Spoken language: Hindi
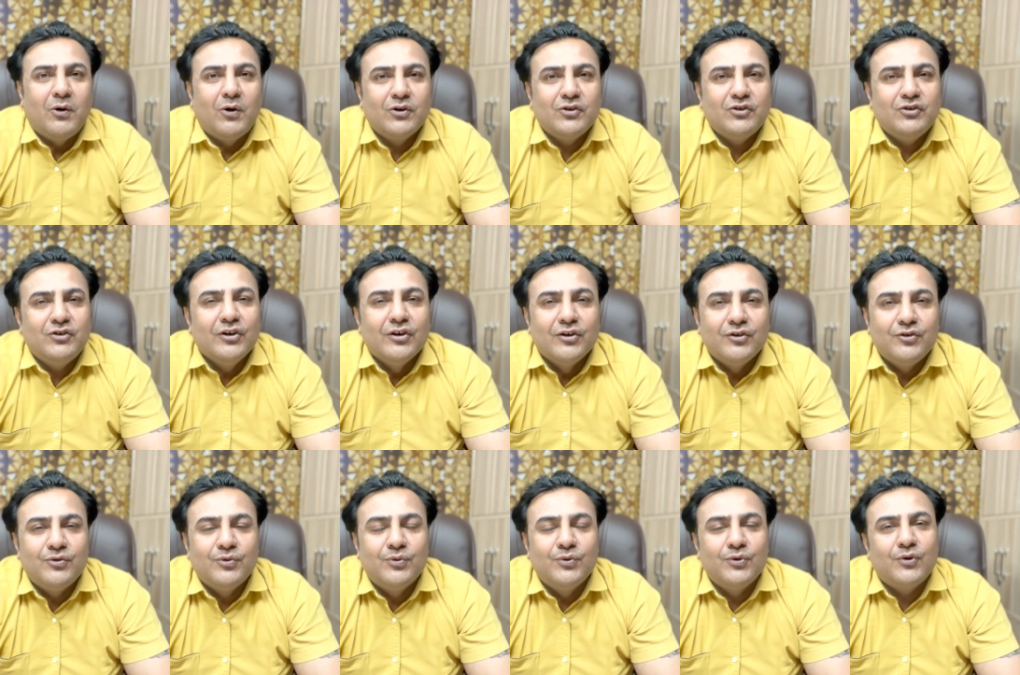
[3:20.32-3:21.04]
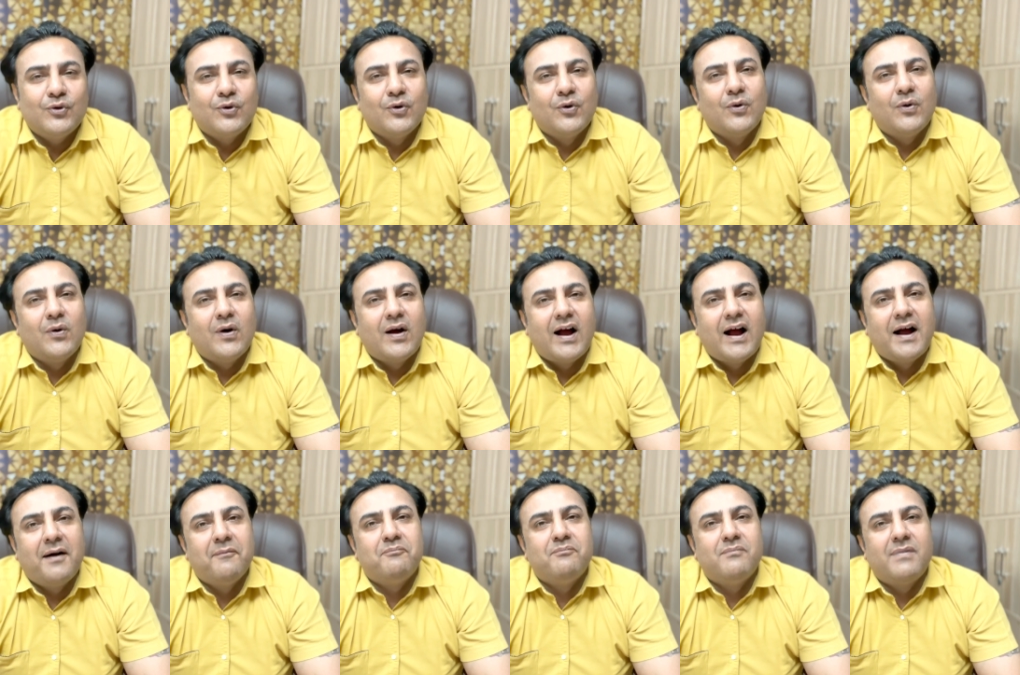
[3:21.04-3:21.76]
और जिस झूठ को
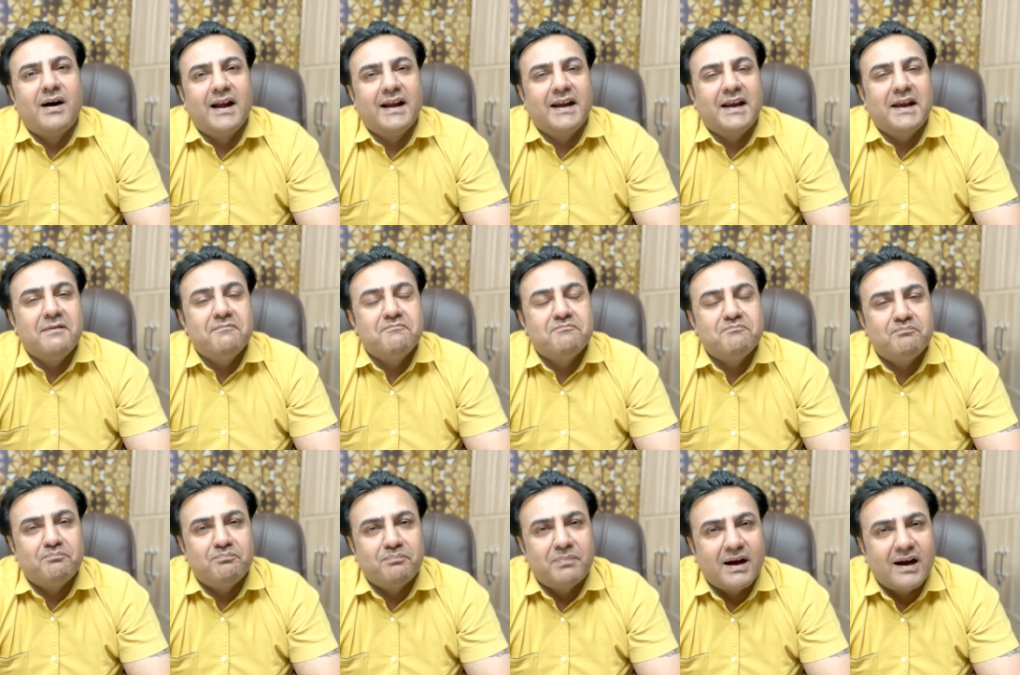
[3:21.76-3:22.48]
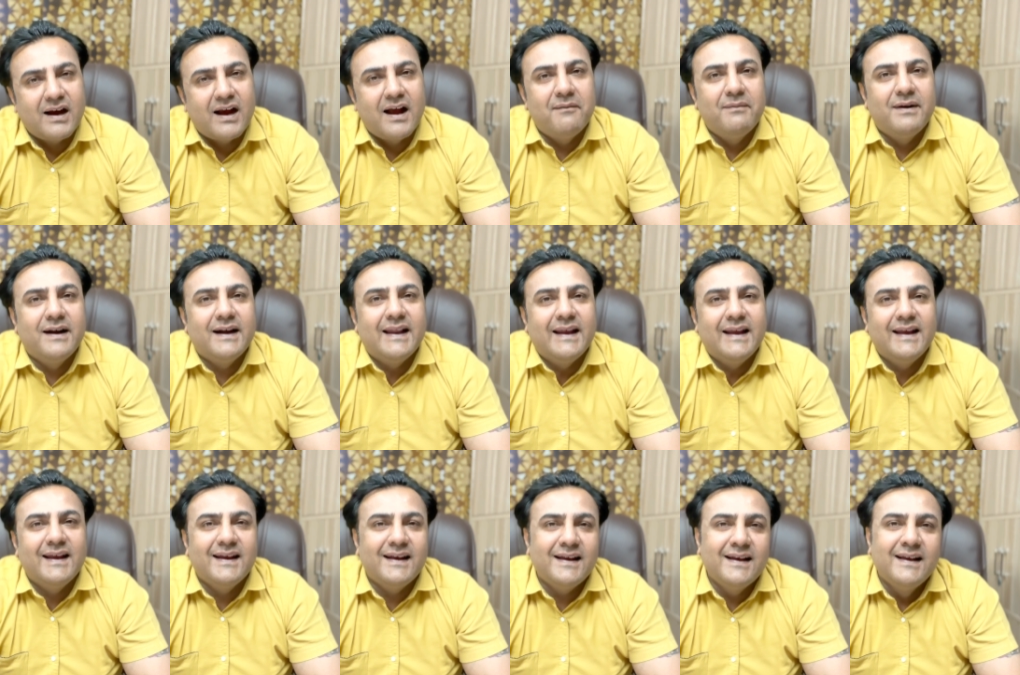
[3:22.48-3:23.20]
आप मान के पक्का
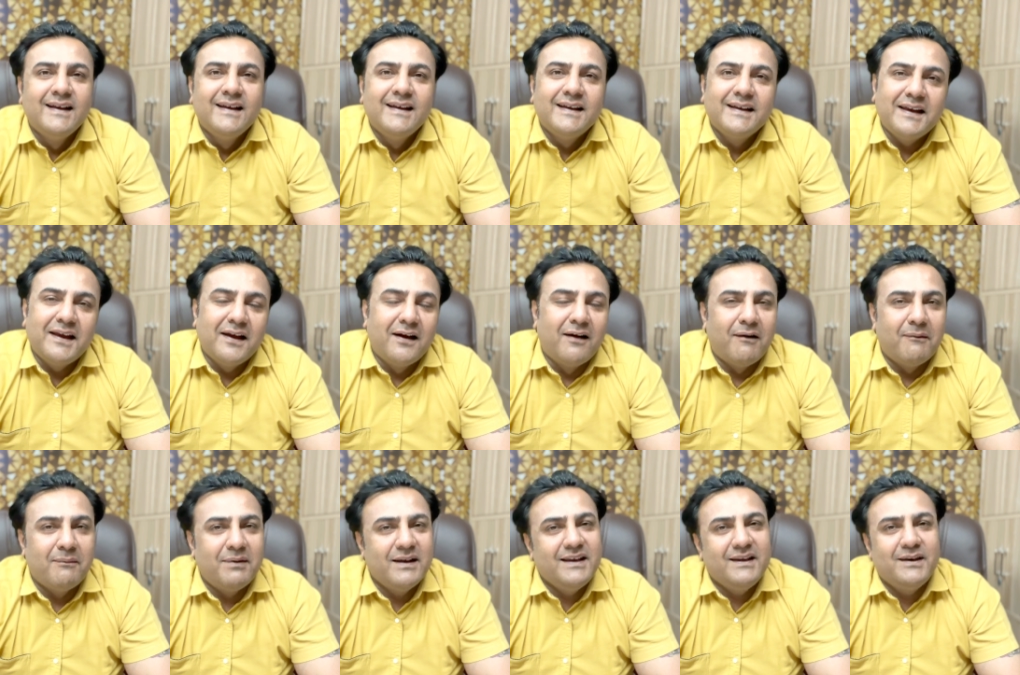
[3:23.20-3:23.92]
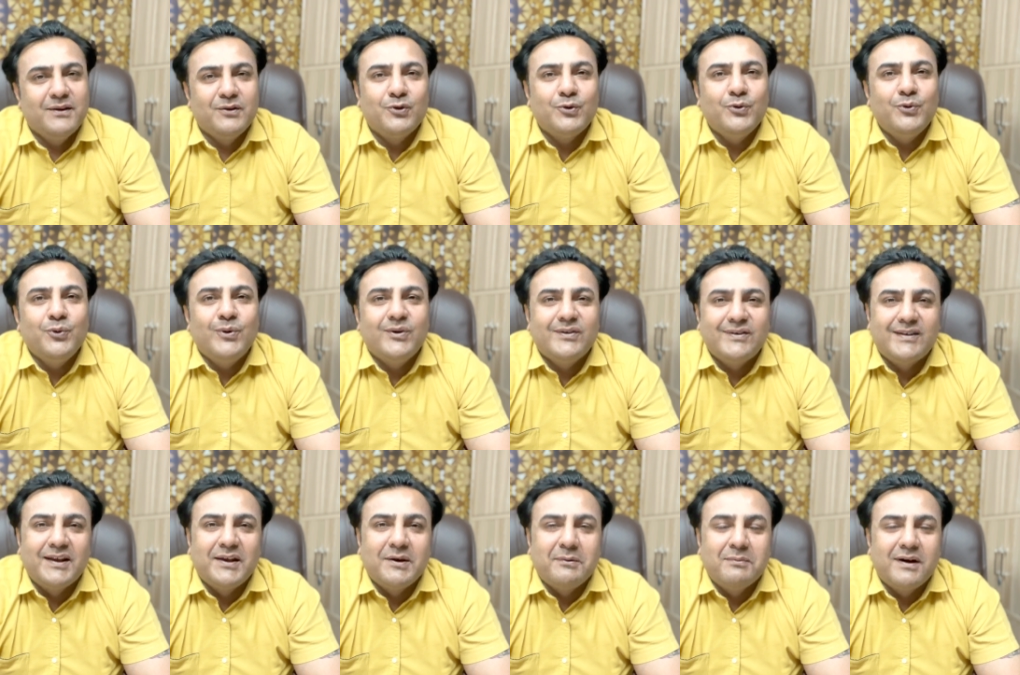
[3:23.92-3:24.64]
बैठे हैं कि हाँ भाई ये तो
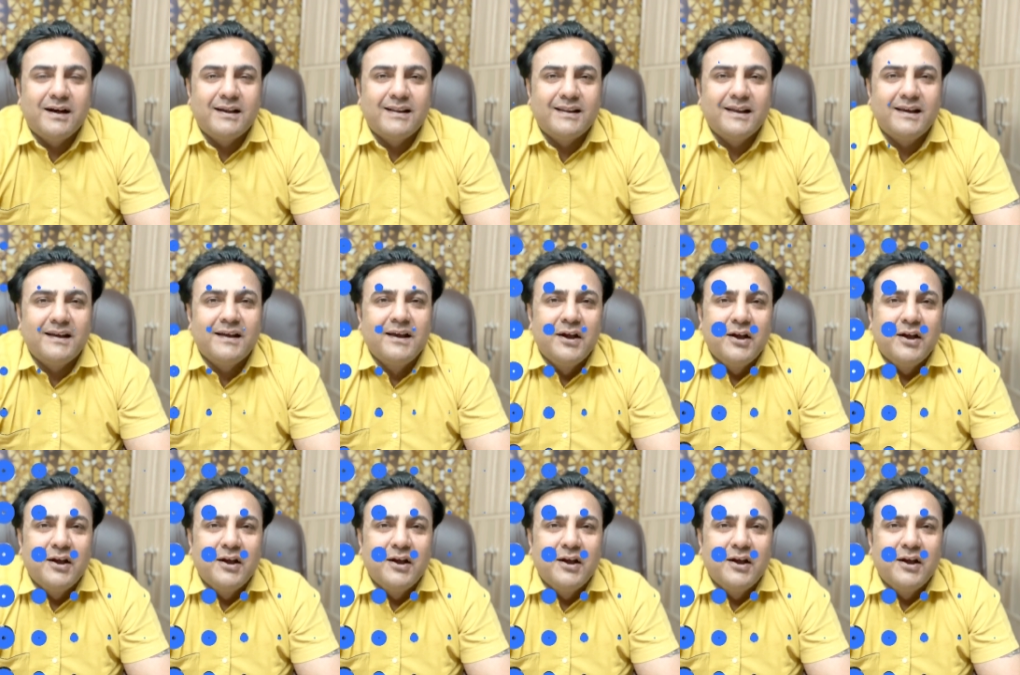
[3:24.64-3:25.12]
सही बात है